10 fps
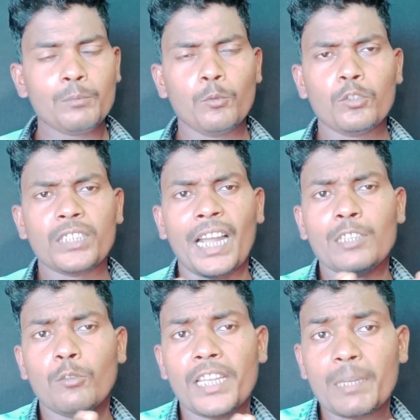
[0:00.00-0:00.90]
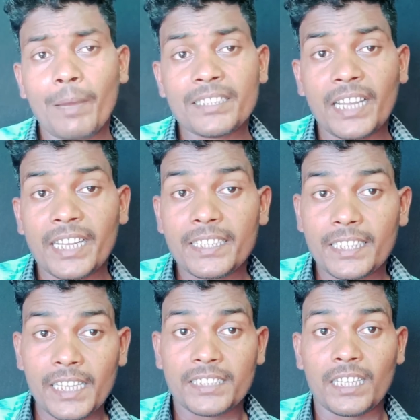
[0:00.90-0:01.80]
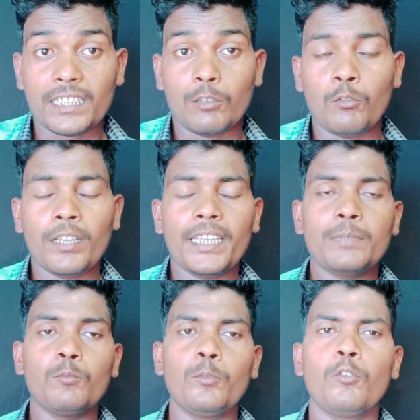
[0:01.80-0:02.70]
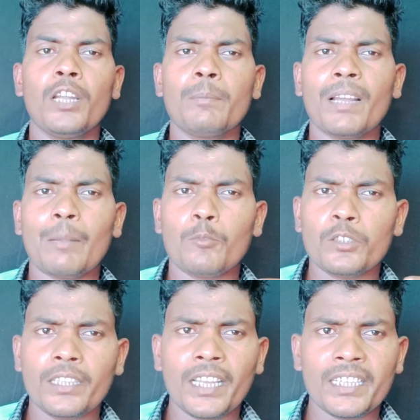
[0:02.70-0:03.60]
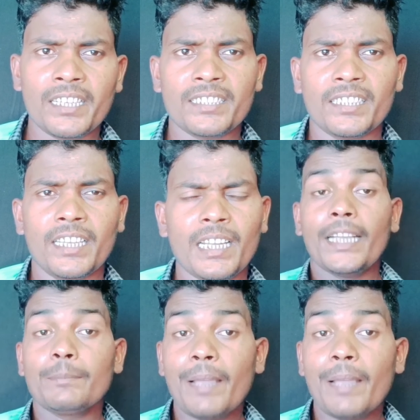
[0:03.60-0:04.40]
इस मूवी को चाहे तो एक बार जाके देख सकते हो क्योंकि इस मूवी को एक बार आपको देख लेना चाहिए